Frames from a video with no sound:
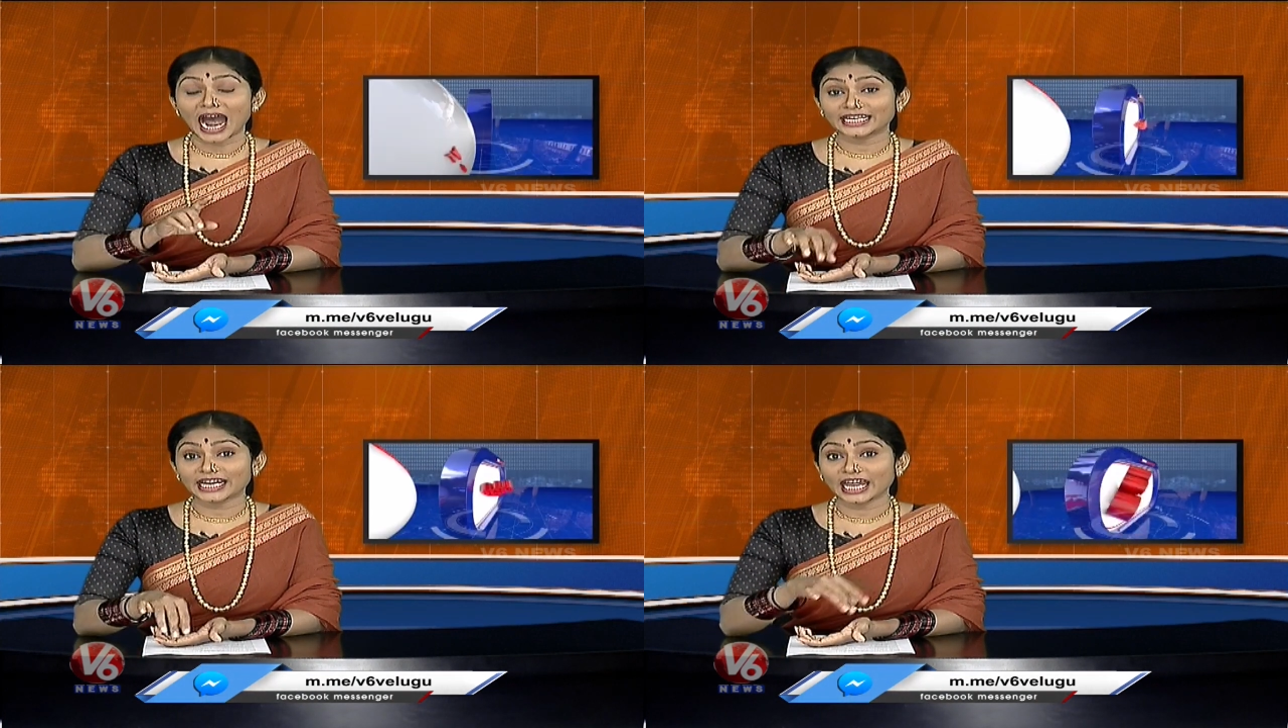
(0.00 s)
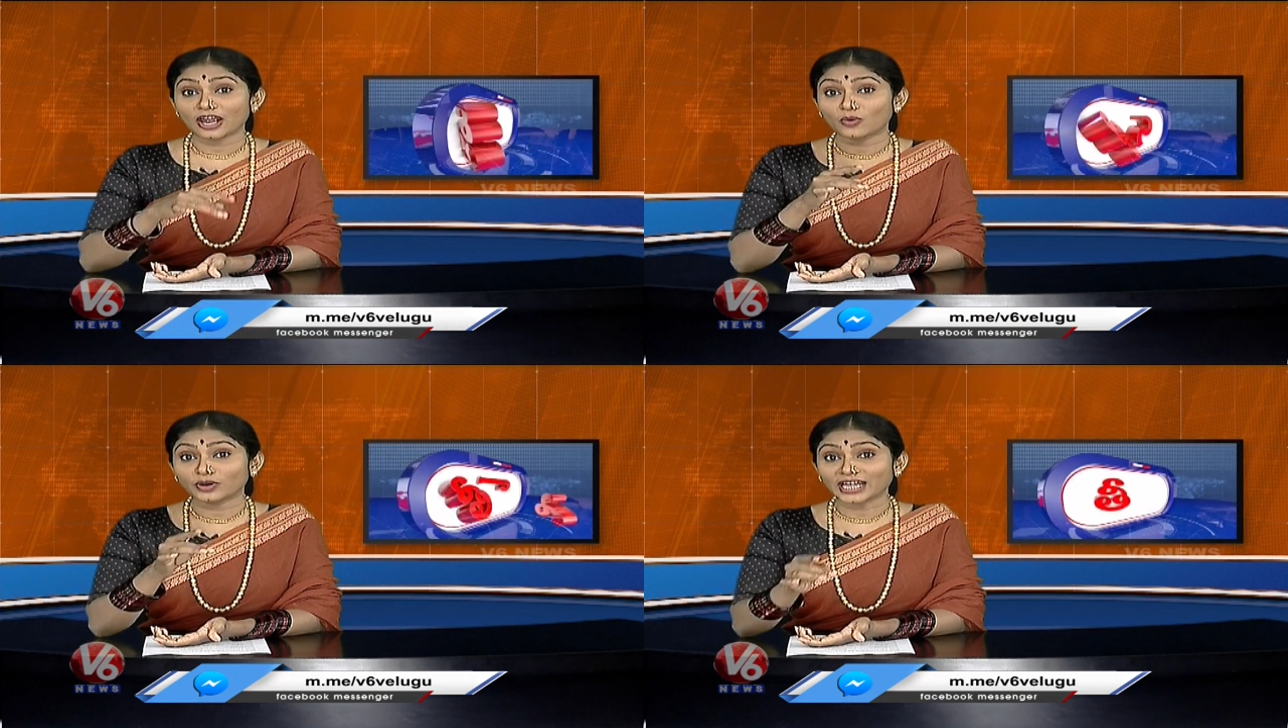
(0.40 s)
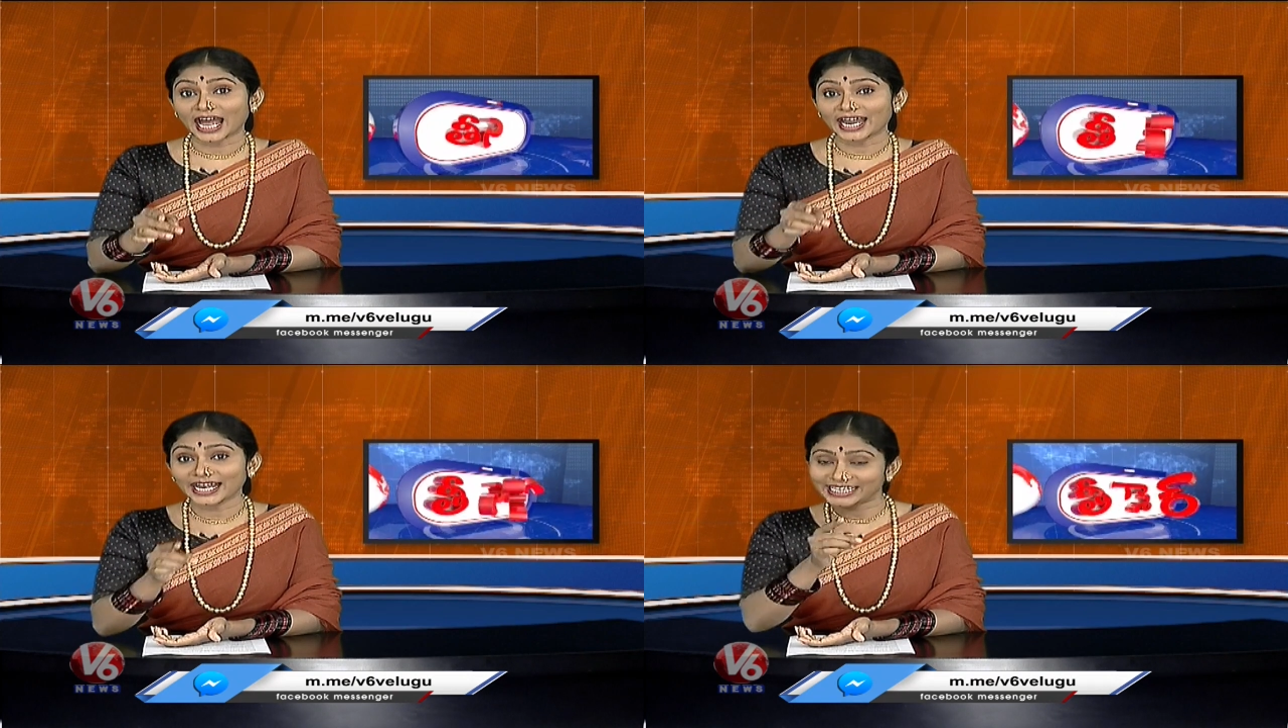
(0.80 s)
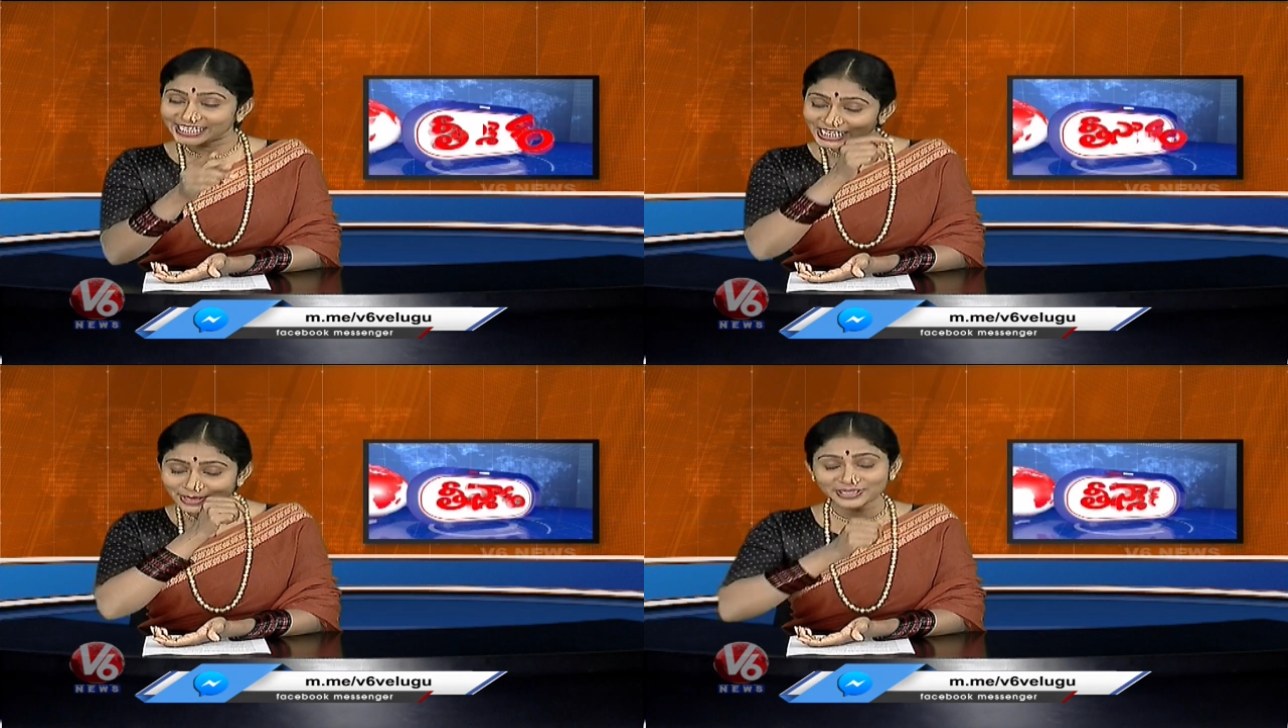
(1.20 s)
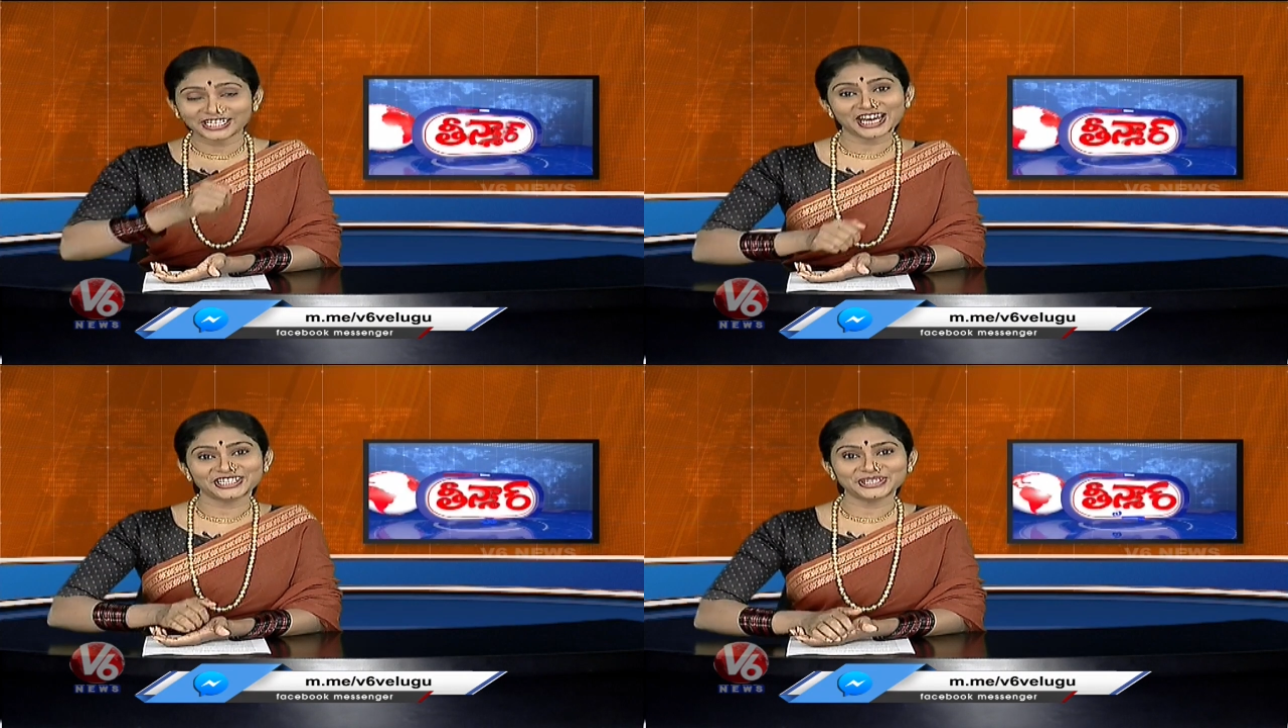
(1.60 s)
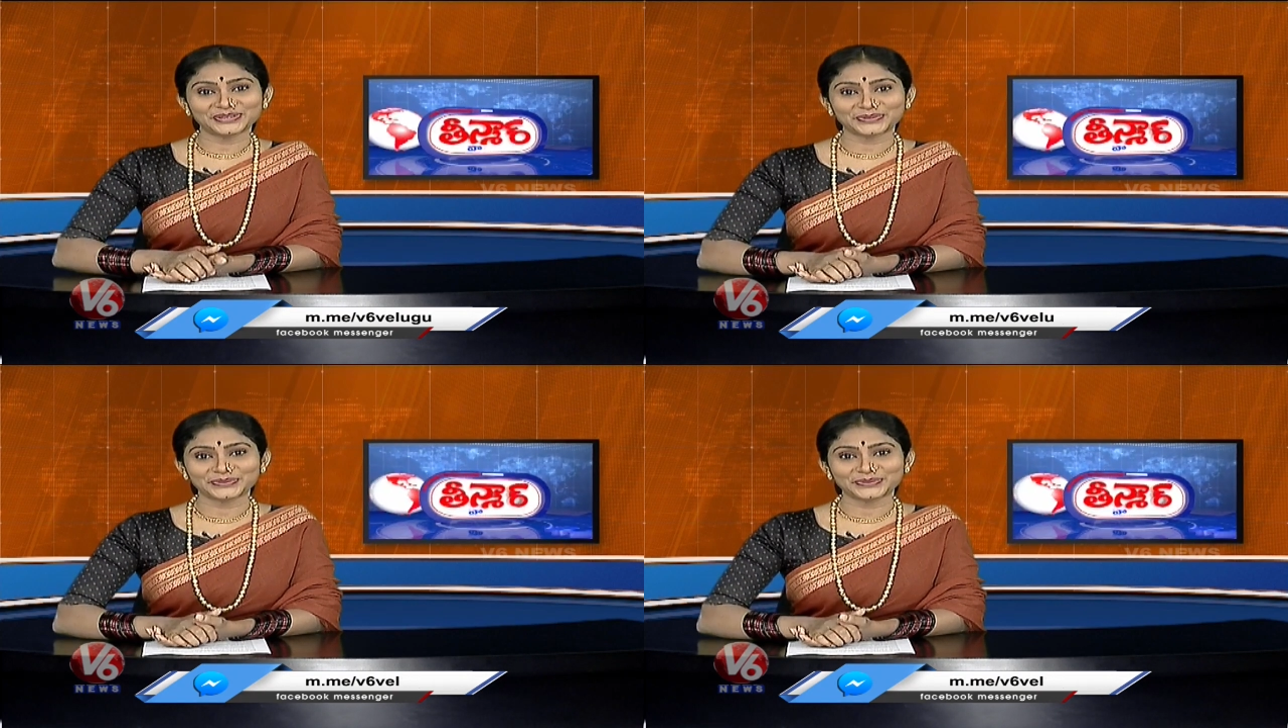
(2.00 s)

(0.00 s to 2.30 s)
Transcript: అట్లనే ఓ తానా గీకమతి చేసిండ్రు